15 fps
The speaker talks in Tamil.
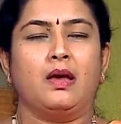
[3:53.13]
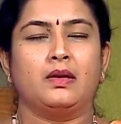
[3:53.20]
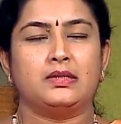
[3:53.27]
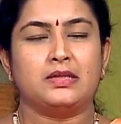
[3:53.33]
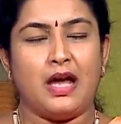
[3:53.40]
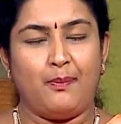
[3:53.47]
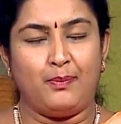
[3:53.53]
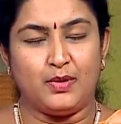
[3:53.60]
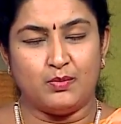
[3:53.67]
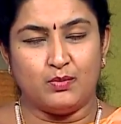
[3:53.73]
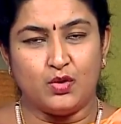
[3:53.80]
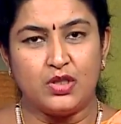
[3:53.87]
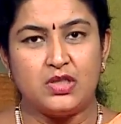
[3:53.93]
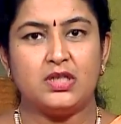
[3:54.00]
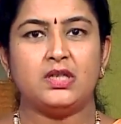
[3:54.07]
சாப்பிட்டு
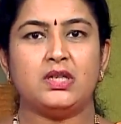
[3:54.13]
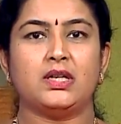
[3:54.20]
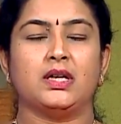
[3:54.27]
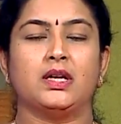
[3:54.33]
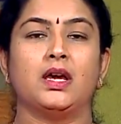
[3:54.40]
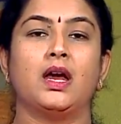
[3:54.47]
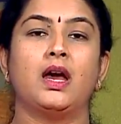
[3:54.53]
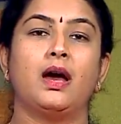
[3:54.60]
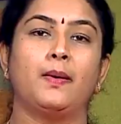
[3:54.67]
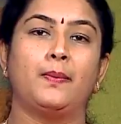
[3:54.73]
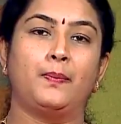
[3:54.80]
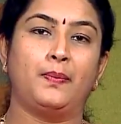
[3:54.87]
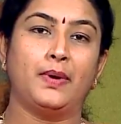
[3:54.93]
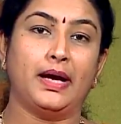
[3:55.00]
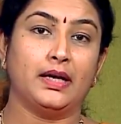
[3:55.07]
முடிச்சுட்டு
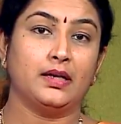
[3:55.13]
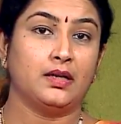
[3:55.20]
அப்பா